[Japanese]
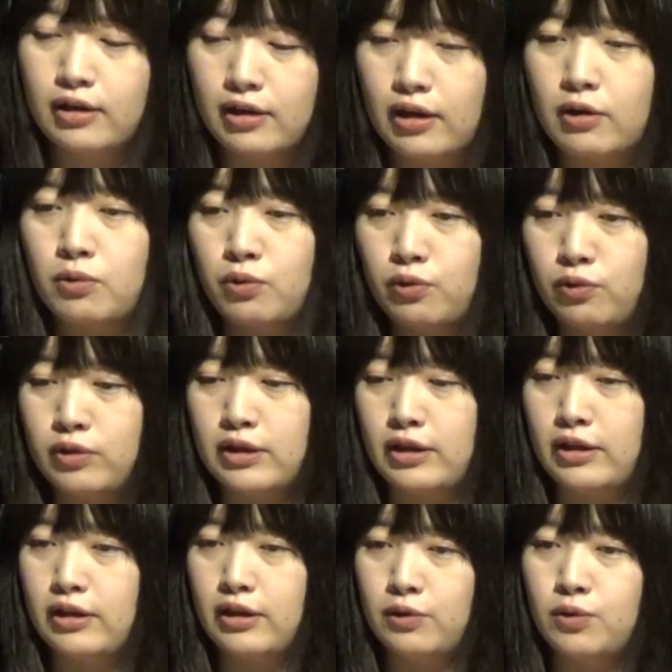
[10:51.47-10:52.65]
がこう用意さ
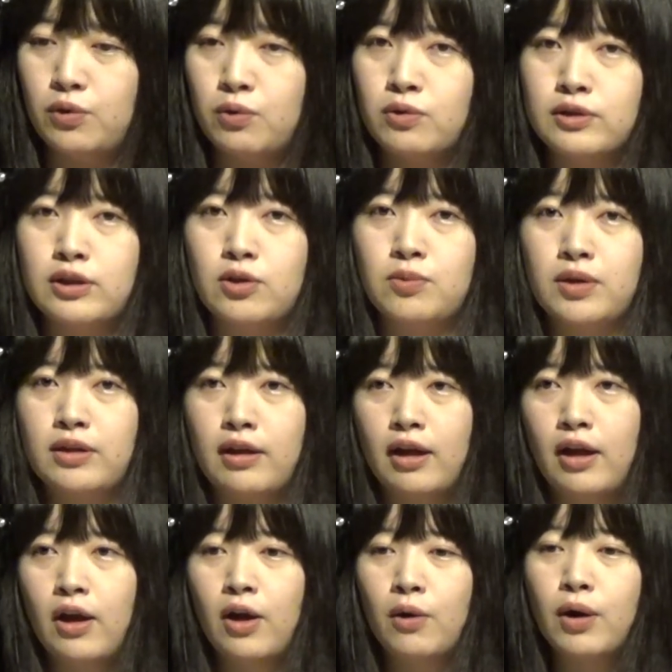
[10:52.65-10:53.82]
れてる音叉を見て
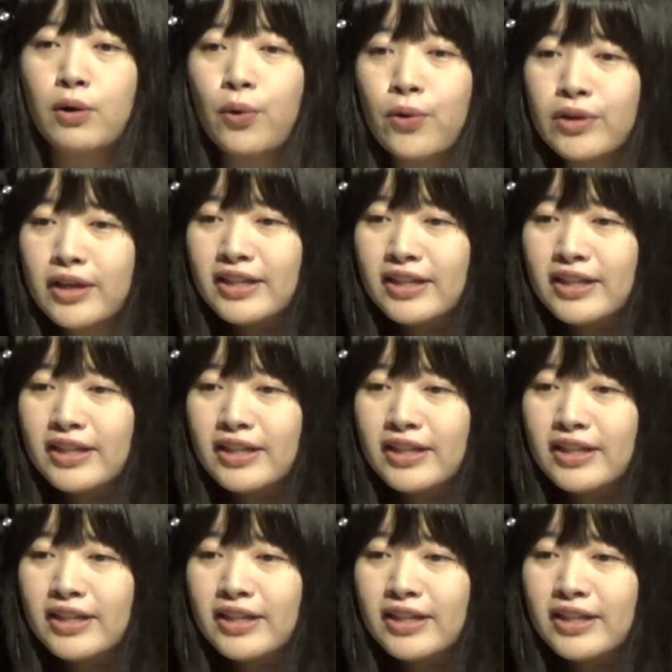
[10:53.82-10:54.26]
あこんなに